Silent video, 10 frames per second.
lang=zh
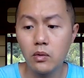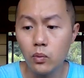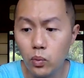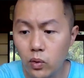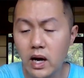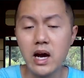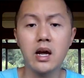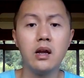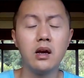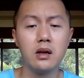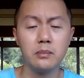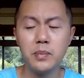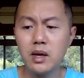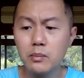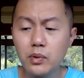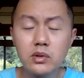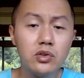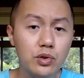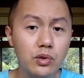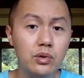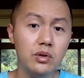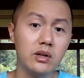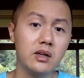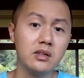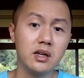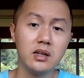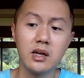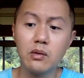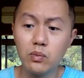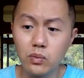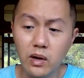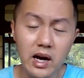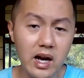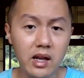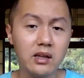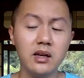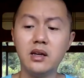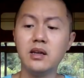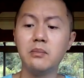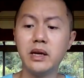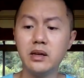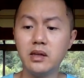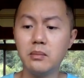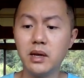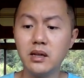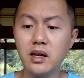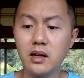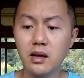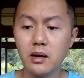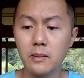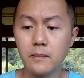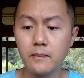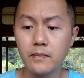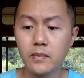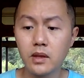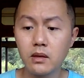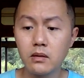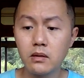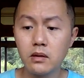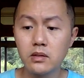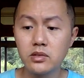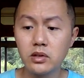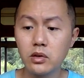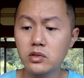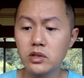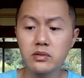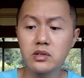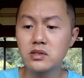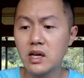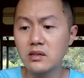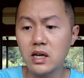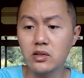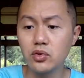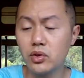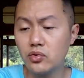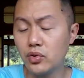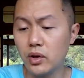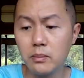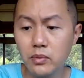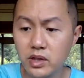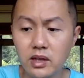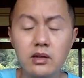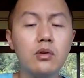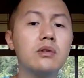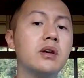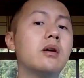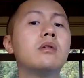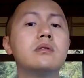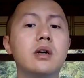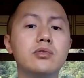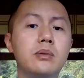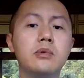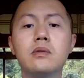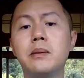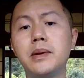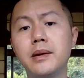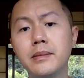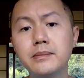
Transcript: 武汉遍布的区域，而且你看武汉也也没也没电，这个这个商场全全部停空调，空调全部关闭，